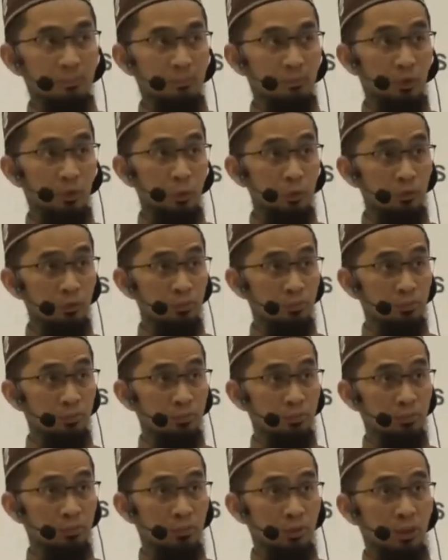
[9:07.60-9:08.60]
Fokus.
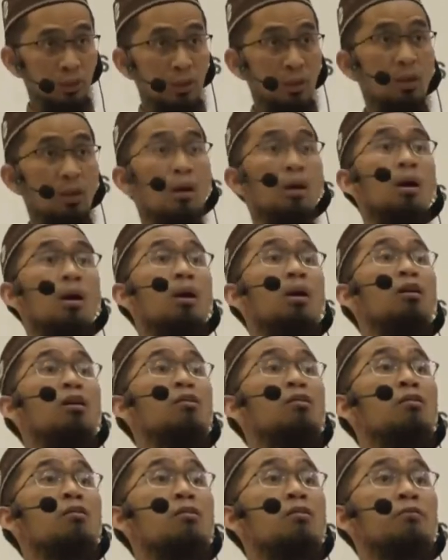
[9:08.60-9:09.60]

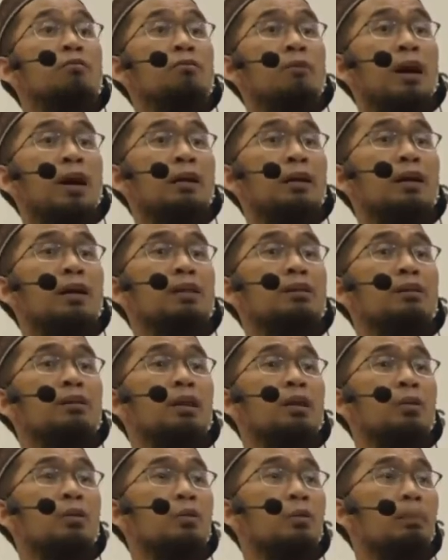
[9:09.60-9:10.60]
Fala
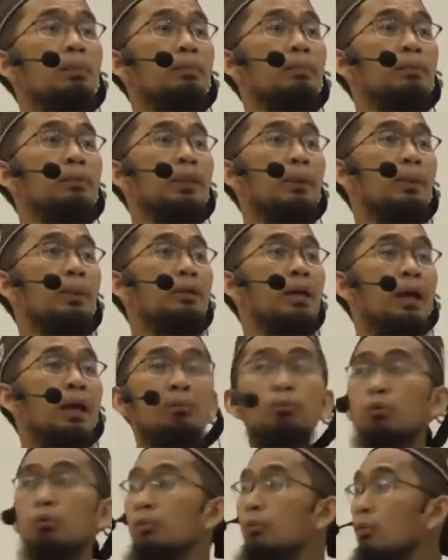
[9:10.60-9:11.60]
takum, tapi jangan
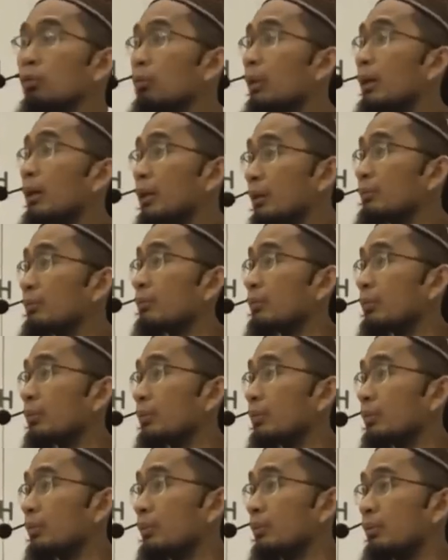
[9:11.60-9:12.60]
buru-buru bangkit.
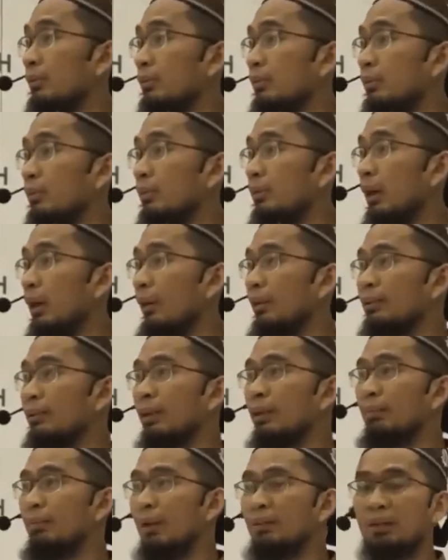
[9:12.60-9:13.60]
Awas,
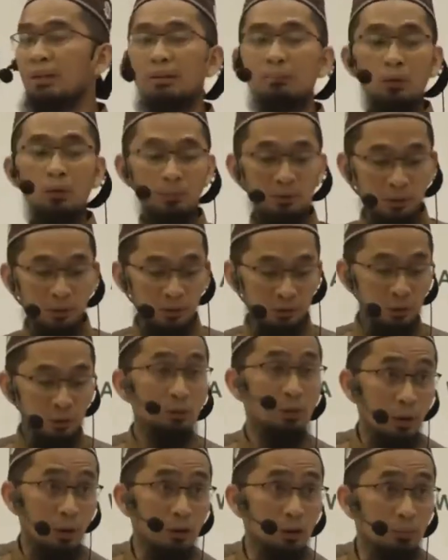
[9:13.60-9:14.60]
kadang bacaan belum selesai,
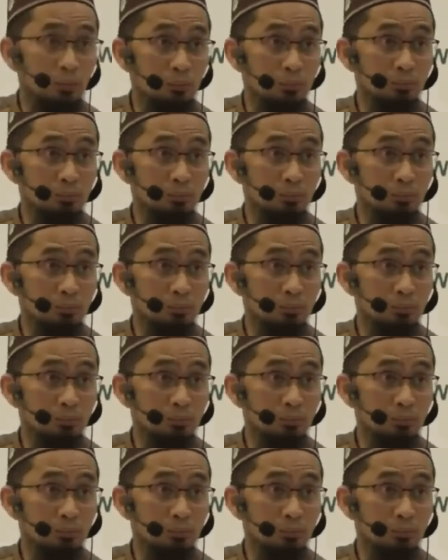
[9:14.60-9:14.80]
udah bangkit.